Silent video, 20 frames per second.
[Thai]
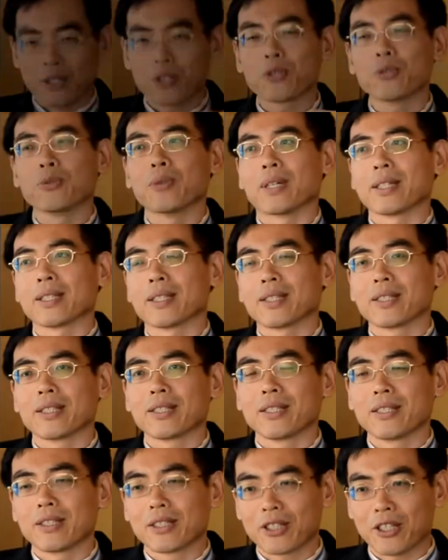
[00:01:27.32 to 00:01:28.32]
สัดส่วน
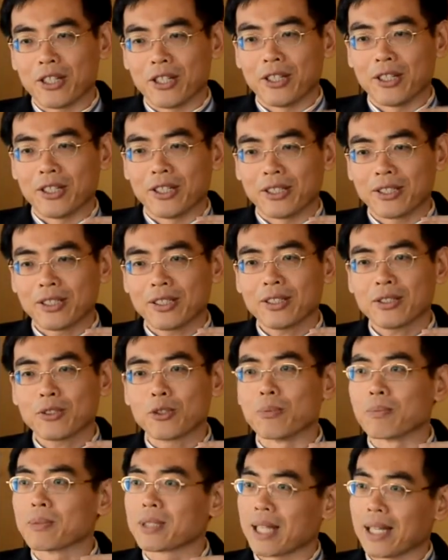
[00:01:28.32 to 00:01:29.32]
ของ
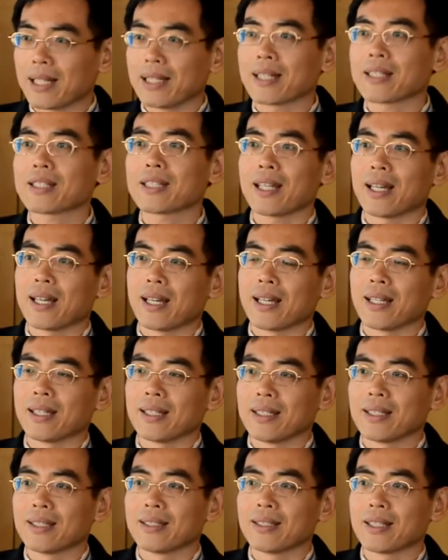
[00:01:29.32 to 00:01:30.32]
กลุ่มชายรัก
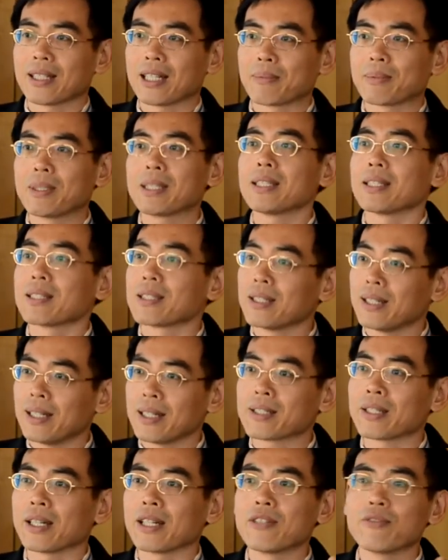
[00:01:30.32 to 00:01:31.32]
ชายนะครับที่ติ
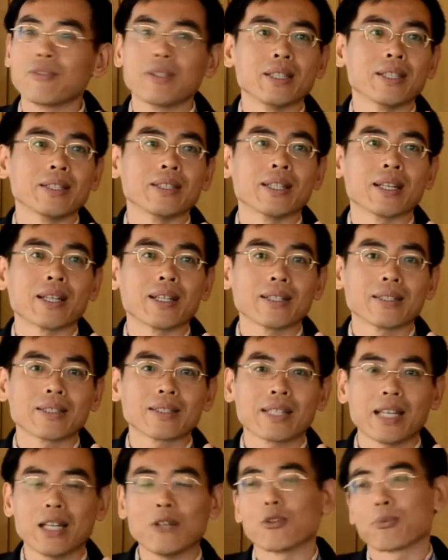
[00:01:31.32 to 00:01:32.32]
ดเชื้อ HIV เนี่
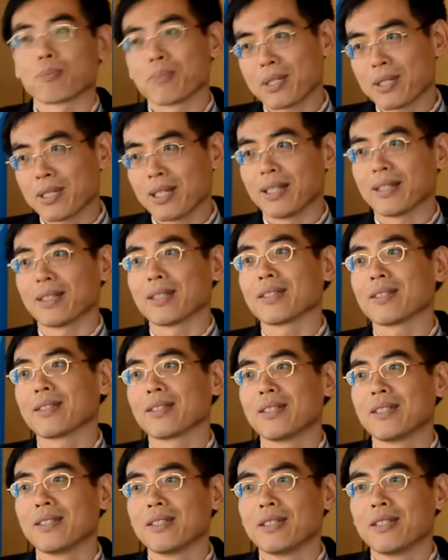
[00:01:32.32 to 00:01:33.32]
ยแค่
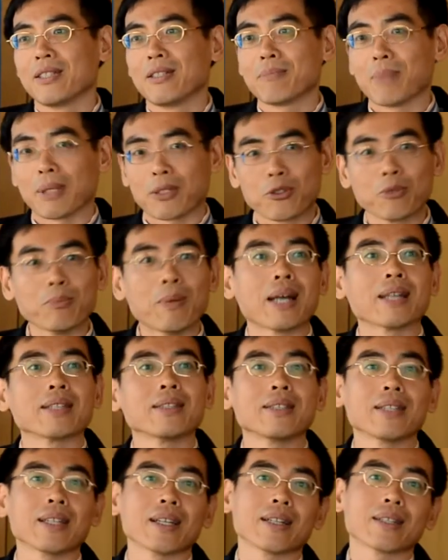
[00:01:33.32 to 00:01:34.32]
6%ปัจจุ
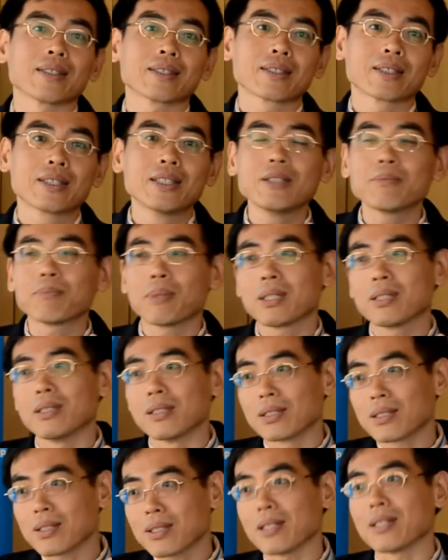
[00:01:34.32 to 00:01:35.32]
บันเนี่ยขึ้น
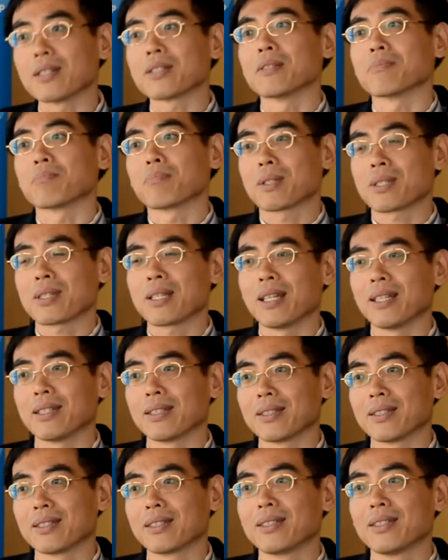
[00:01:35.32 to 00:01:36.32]
ไปถึง
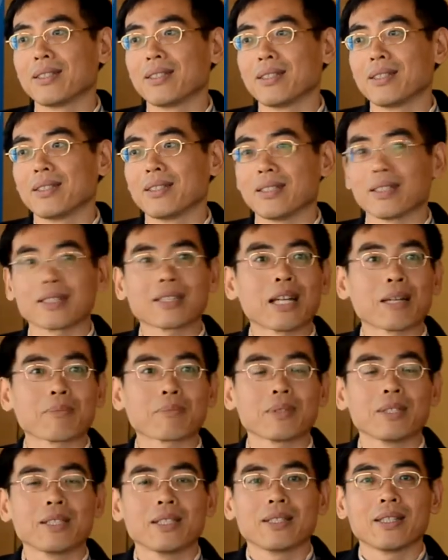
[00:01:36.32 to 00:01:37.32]
40%
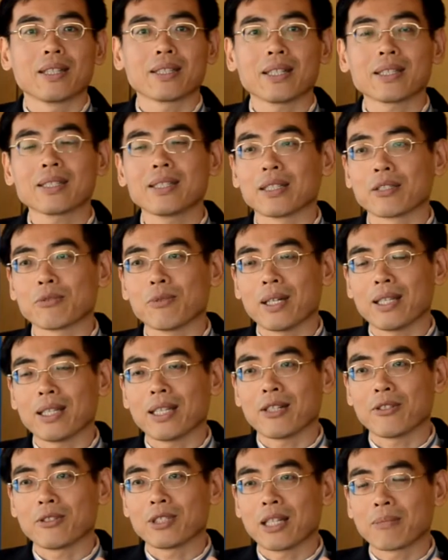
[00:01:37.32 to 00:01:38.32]
นะครับแล้วถ้าเกิด
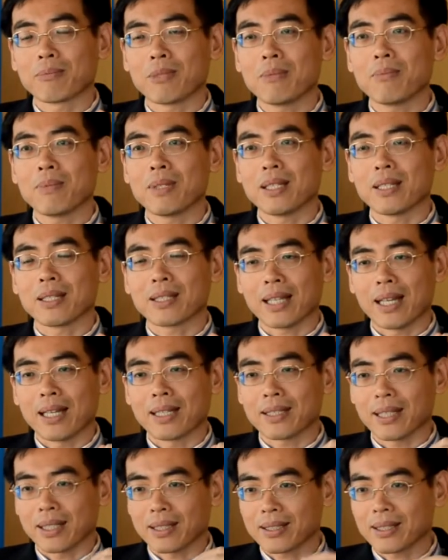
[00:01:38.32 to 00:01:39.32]
ว่าเรายังไม่มี
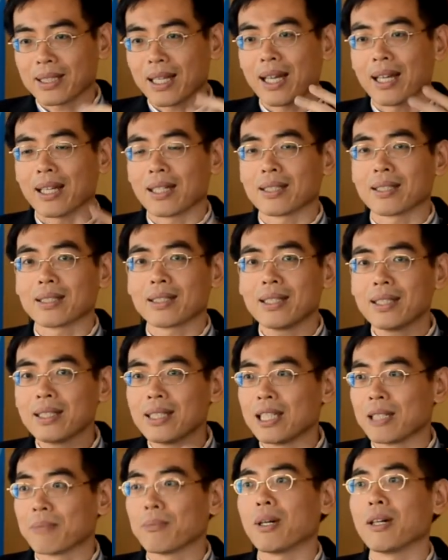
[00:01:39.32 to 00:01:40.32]
การจัดการ
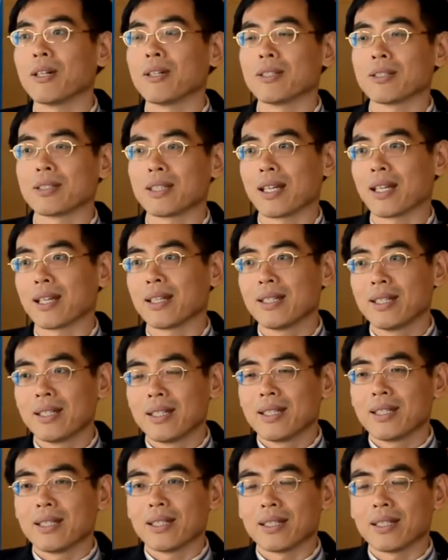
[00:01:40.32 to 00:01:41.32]
ที่ดีพอเนี่ย